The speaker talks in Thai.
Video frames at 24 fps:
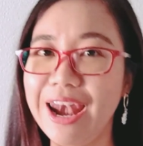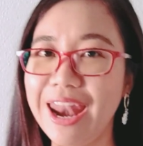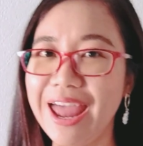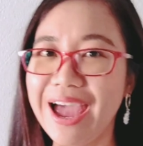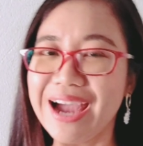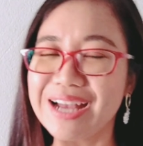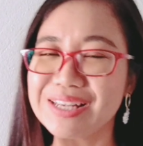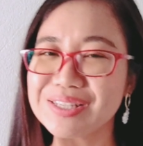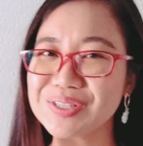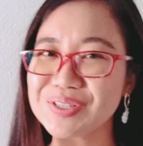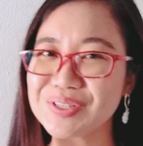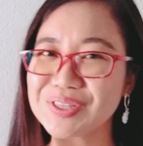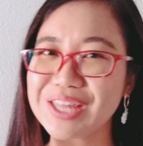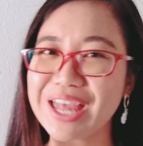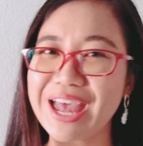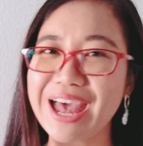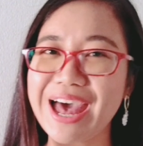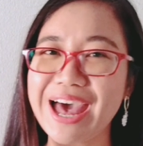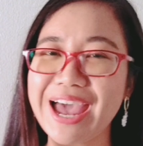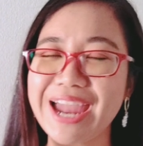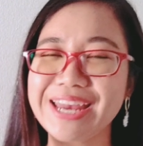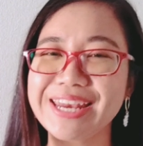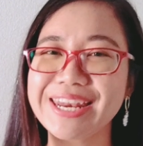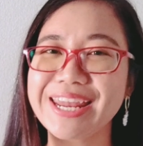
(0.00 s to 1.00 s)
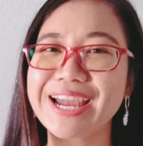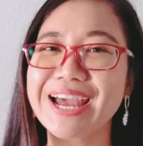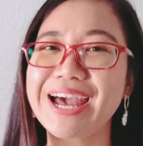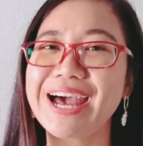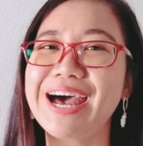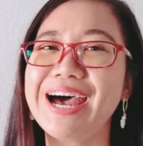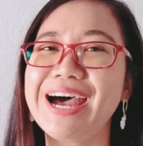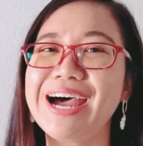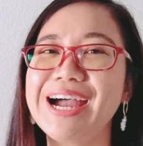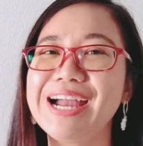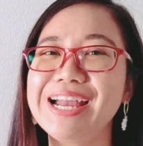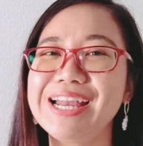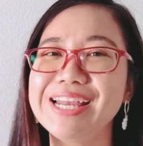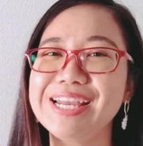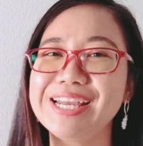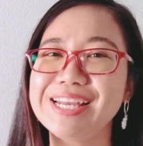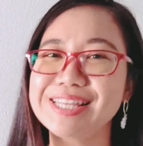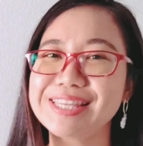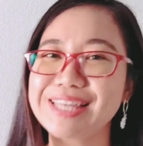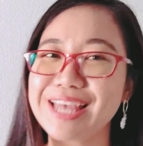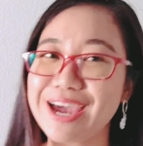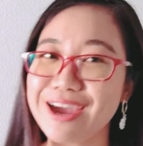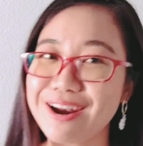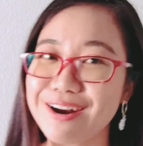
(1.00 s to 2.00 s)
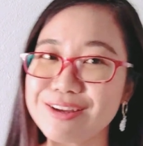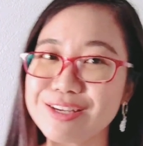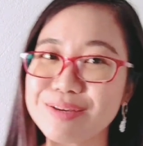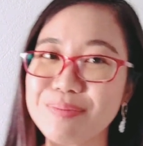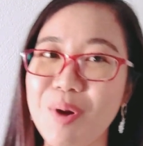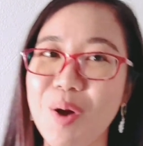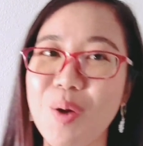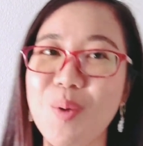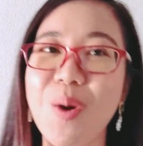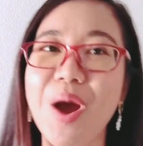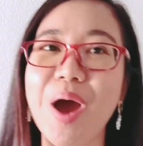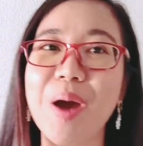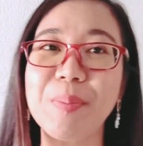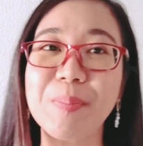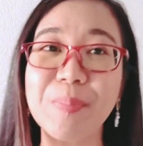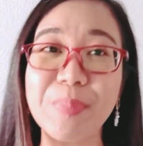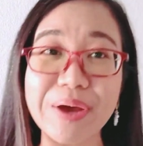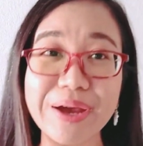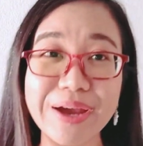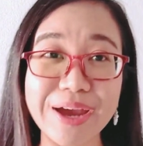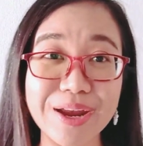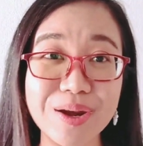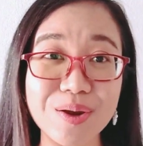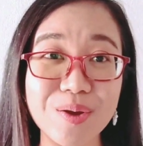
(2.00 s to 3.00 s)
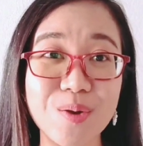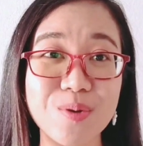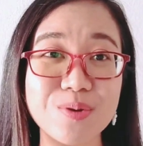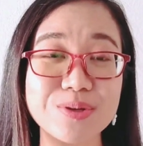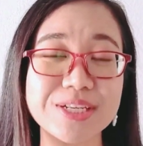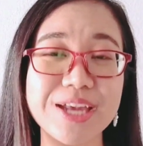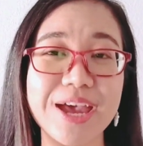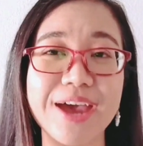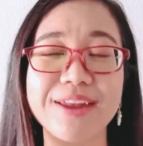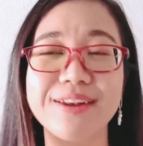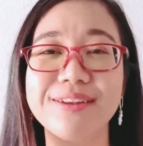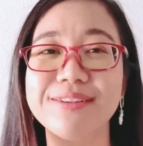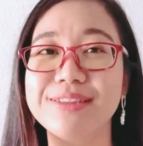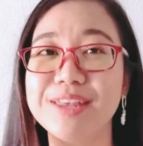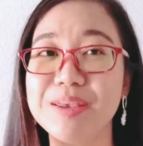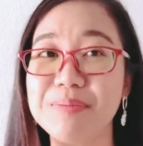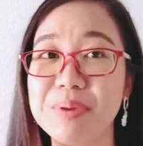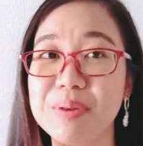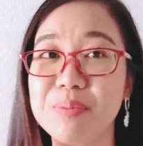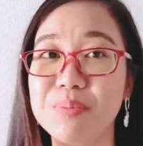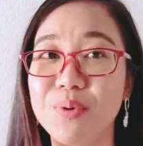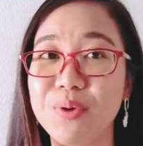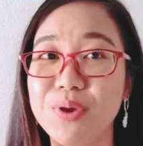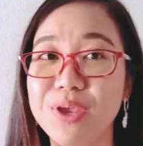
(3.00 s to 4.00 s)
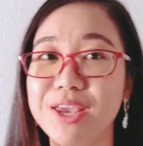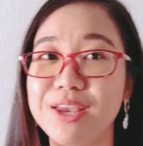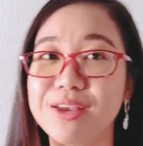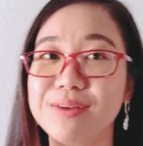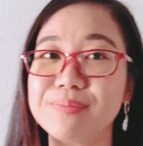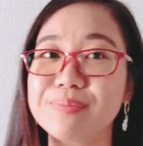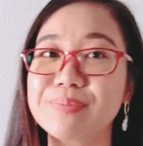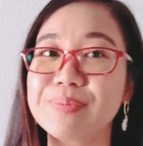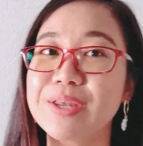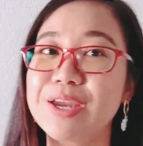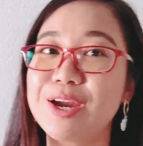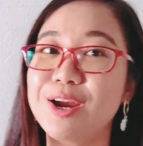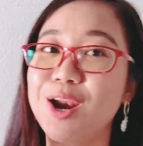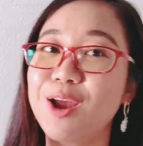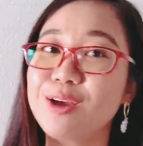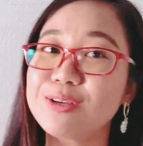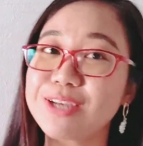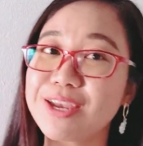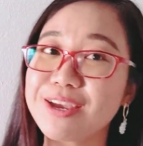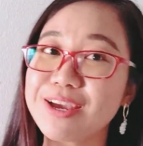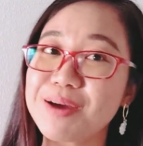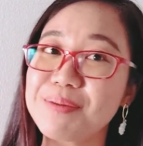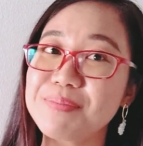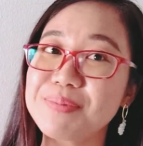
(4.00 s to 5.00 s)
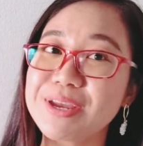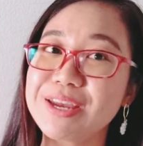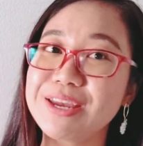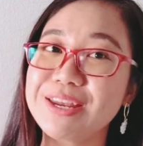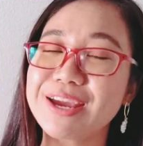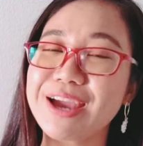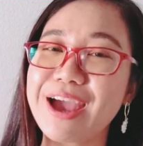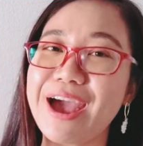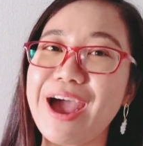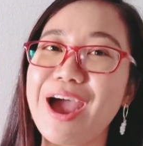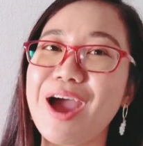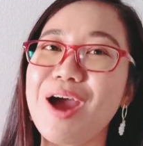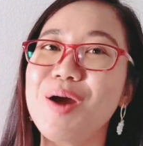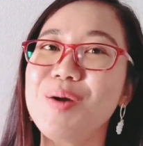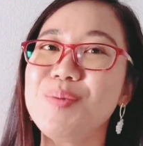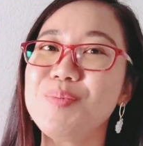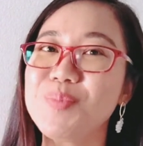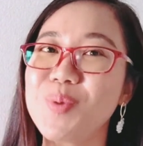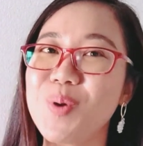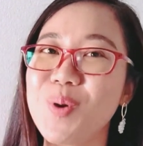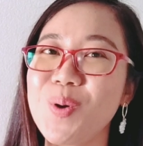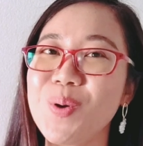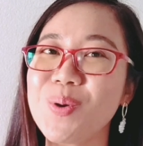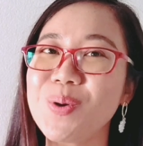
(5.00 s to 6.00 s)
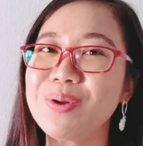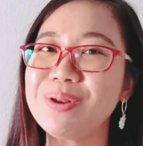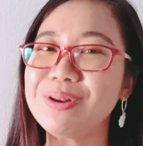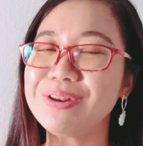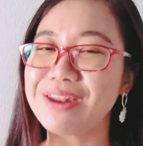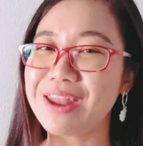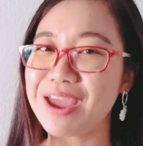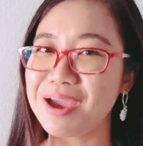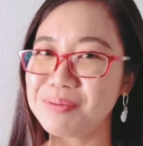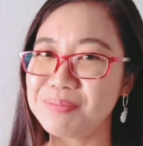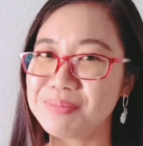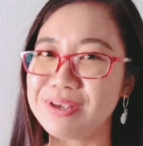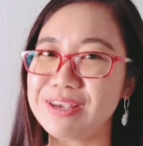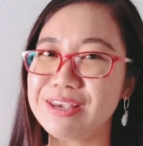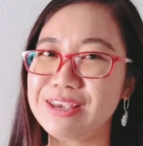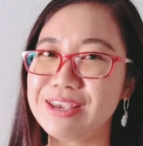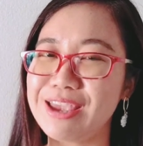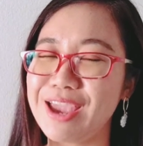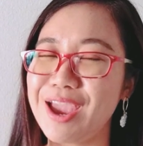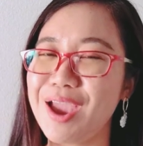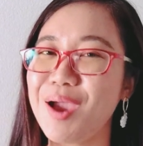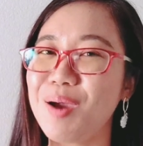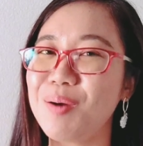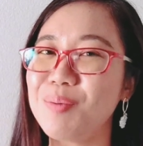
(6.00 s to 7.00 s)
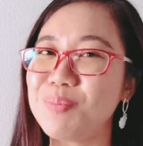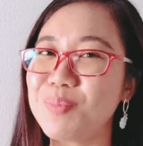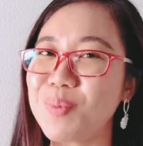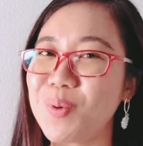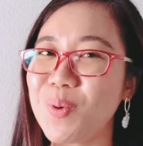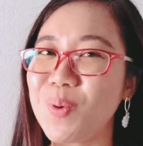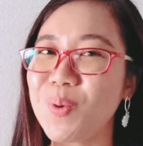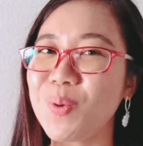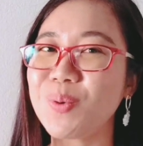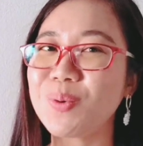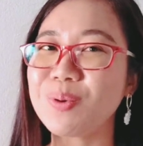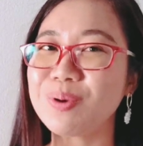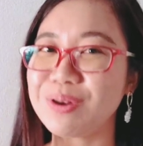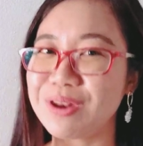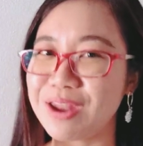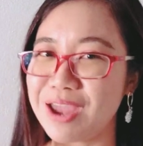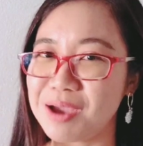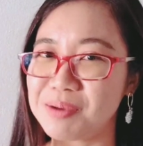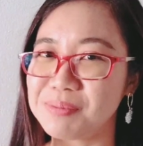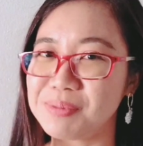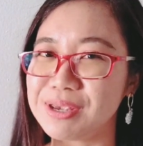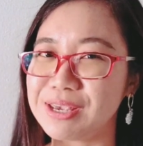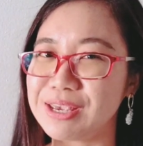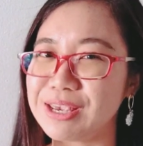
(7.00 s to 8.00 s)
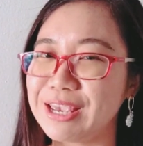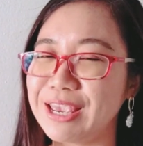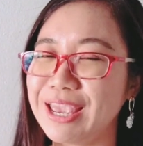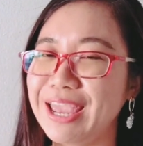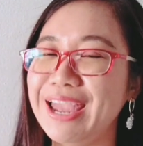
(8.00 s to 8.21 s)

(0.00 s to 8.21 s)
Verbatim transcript: และอันสุดท้ายนะคะถ้าเราจะบอกว่าเพื่อนของฉันที่เป็นผู้หญิง เราใช้คำนี้นะคะมงนามีมงนามี